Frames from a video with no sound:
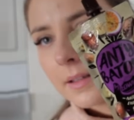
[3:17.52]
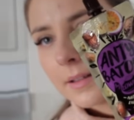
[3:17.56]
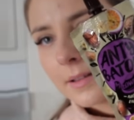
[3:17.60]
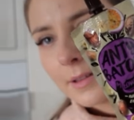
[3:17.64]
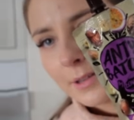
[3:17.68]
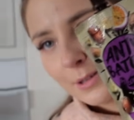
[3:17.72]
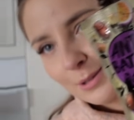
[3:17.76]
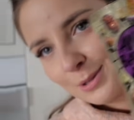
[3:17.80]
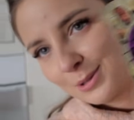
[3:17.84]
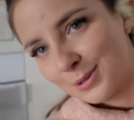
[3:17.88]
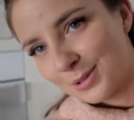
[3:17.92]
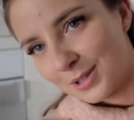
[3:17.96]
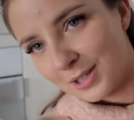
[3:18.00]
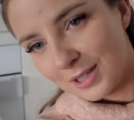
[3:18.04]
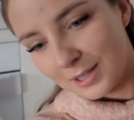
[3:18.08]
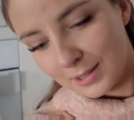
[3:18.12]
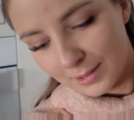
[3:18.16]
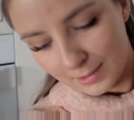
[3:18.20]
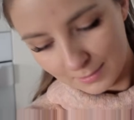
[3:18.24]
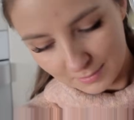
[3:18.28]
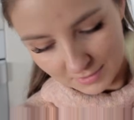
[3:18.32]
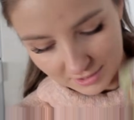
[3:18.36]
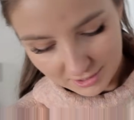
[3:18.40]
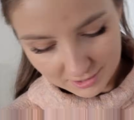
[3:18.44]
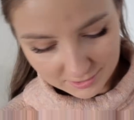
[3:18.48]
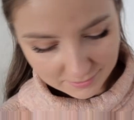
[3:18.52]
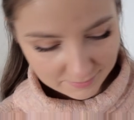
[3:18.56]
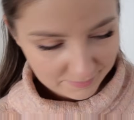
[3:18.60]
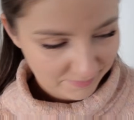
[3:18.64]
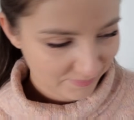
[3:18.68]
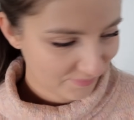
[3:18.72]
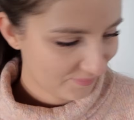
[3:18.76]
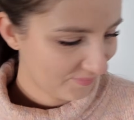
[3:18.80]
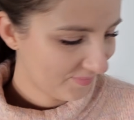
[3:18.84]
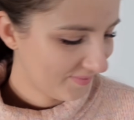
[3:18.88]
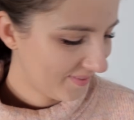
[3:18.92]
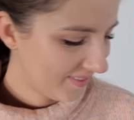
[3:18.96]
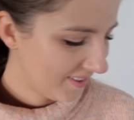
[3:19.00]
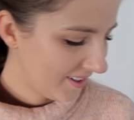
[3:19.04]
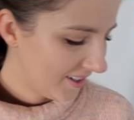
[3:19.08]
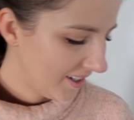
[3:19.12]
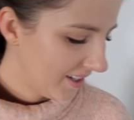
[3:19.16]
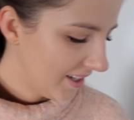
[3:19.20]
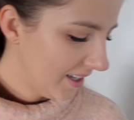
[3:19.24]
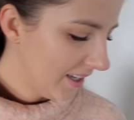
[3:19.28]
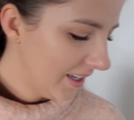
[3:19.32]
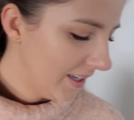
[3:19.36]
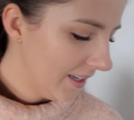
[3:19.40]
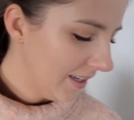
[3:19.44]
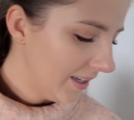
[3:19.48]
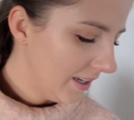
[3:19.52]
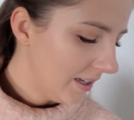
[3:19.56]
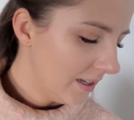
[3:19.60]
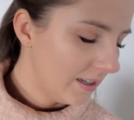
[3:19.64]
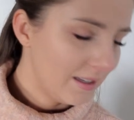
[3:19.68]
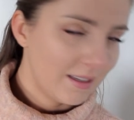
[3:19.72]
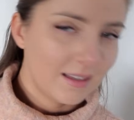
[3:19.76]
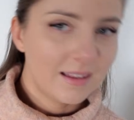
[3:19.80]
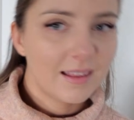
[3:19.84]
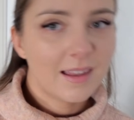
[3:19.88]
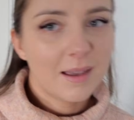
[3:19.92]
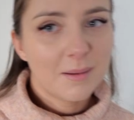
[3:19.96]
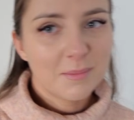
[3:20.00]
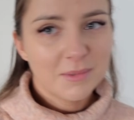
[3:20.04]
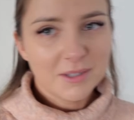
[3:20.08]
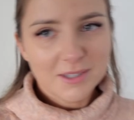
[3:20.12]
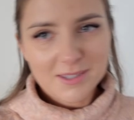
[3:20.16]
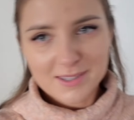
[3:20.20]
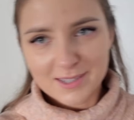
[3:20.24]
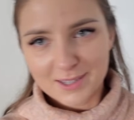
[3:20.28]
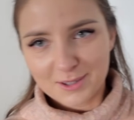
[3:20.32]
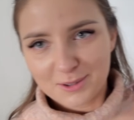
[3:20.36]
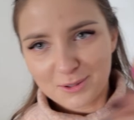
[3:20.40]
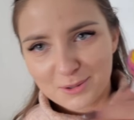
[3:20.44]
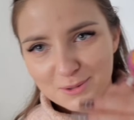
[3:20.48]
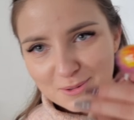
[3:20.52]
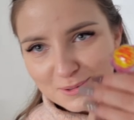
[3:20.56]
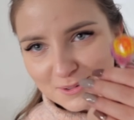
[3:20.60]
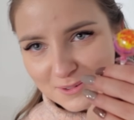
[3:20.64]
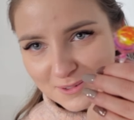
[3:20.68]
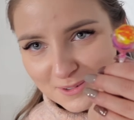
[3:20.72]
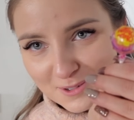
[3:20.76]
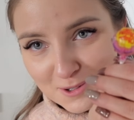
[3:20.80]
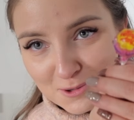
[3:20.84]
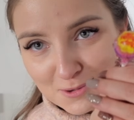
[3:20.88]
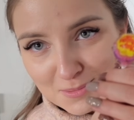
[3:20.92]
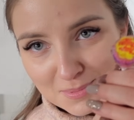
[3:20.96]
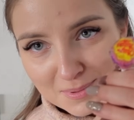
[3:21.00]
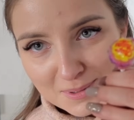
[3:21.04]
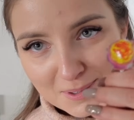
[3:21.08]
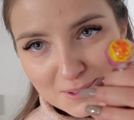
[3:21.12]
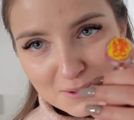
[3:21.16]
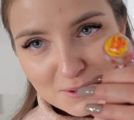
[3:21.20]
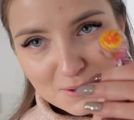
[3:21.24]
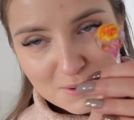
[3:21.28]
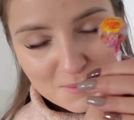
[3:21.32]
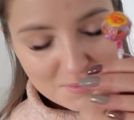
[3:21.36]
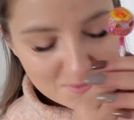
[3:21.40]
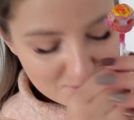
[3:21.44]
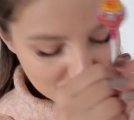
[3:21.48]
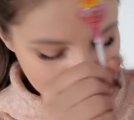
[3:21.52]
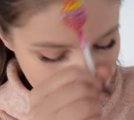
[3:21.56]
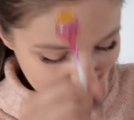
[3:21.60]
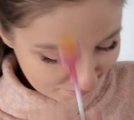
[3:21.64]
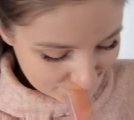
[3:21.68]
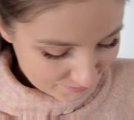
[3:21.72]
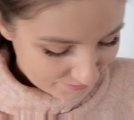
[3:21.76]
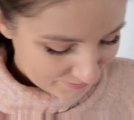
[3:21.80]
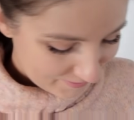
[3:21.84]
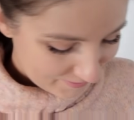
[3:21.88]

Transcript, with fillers: Ale to nie dla mnie. Dla mnie za to czupa czups.